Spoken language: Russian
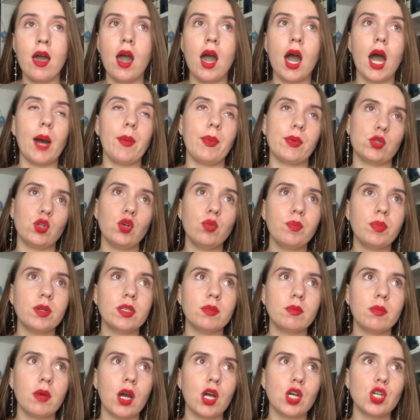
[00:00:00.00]
а потом
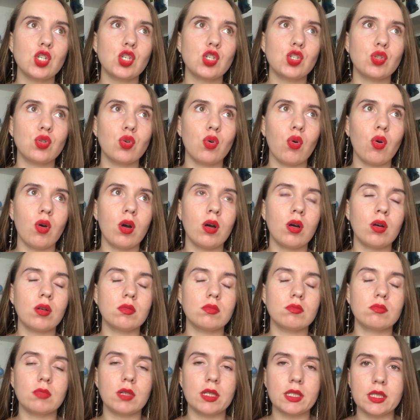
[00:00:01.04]
понимаю, что
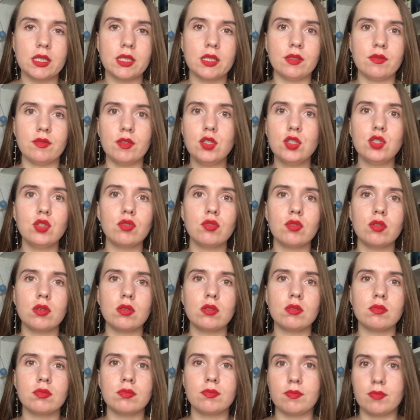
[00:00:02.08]
мои
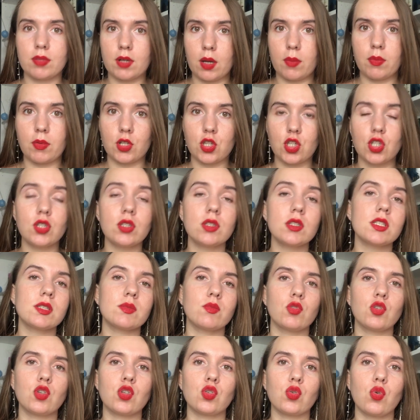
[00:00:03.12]
видео про прочитано
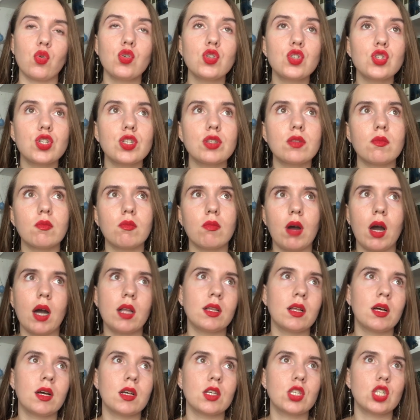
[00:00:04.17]
смотрят очень
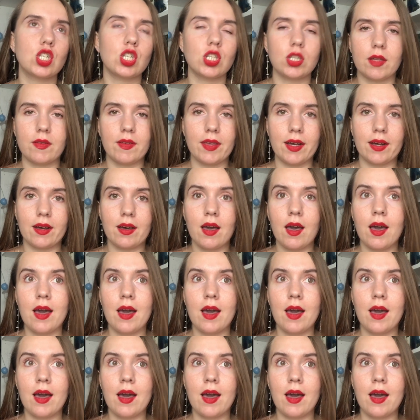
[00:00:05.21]
мало человек.